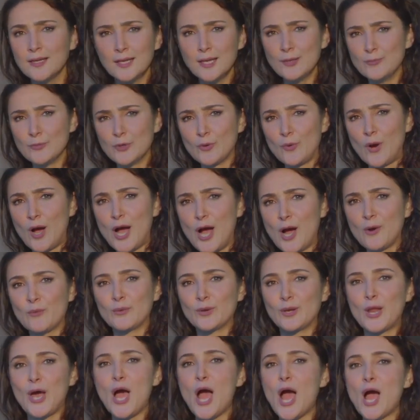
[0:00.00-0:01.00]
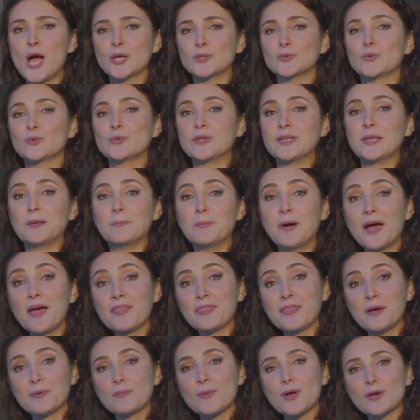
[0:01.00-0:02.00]
لم يحاول أحد
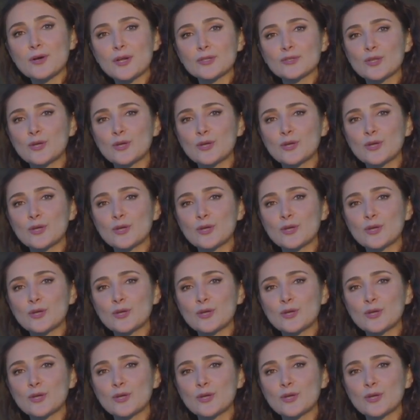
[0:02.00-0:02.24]
البحث مرة